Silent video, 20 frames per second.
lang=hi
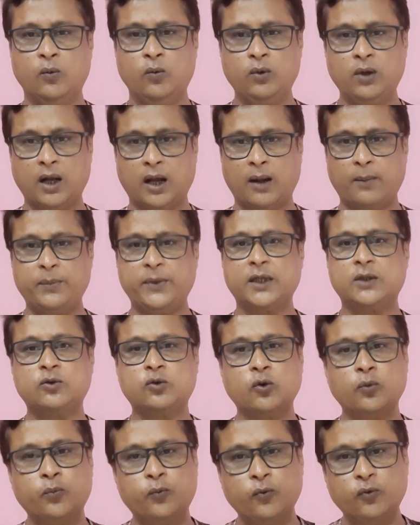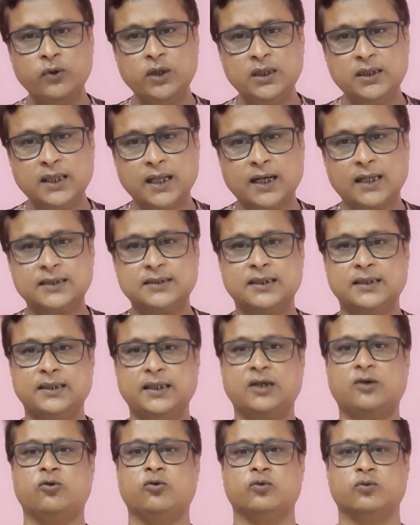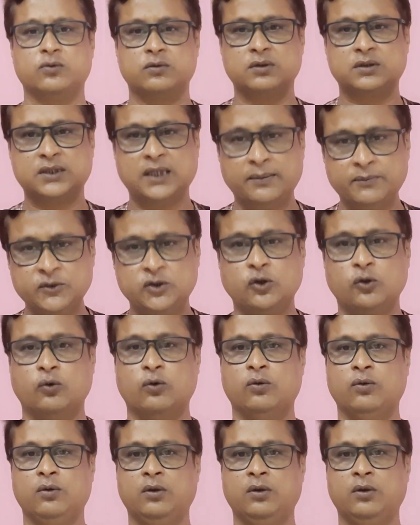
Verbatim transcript: उन अपडेट को पूरी तरह से देखो समझो